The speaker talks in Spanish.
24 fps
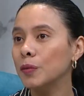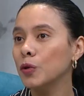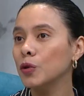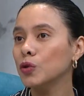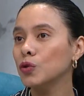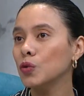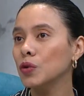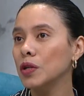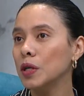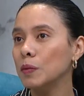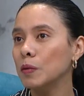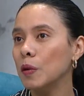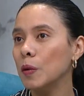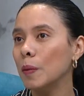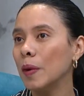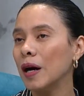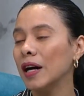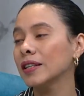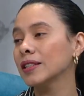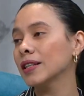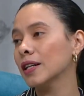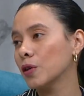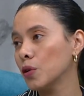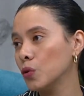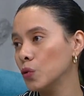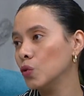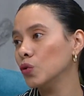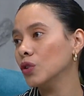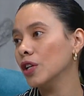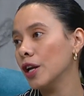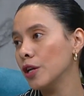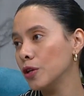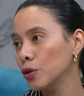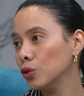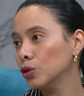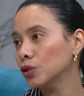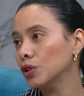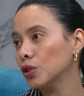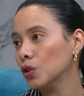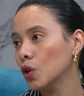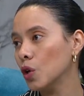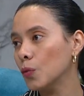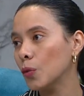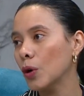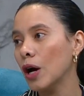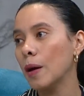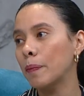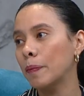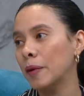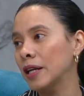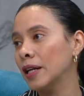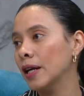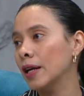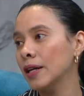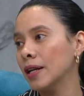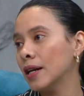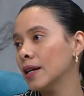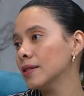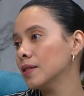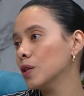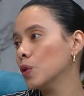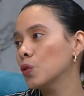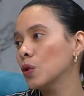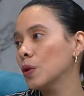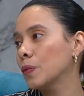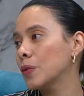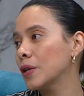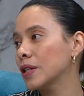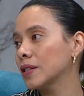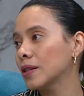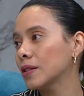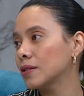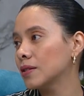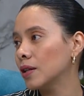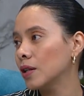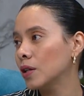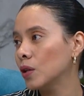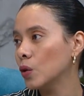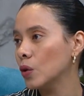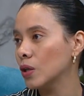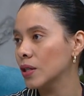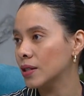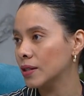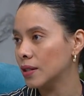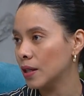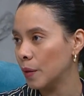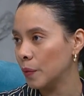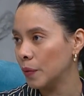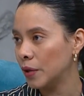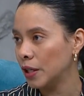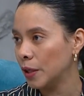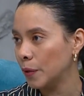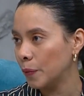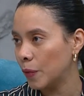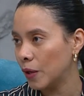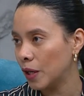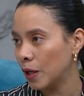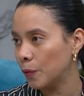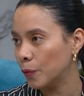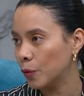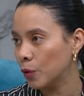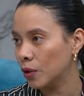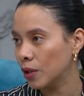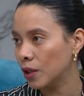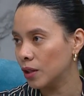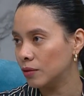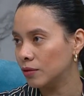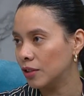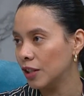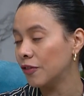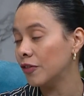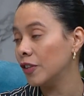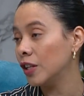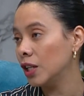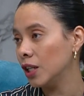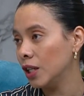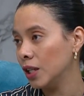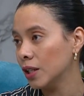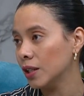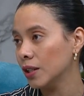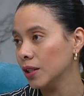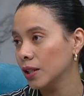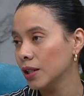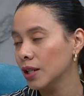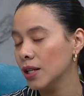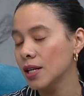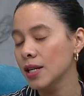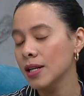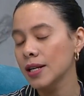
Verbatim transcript: tenemos una mamá ya con un diagnóstico, pues apenas nace, uno empieza a hacerle los exámenes para poder definir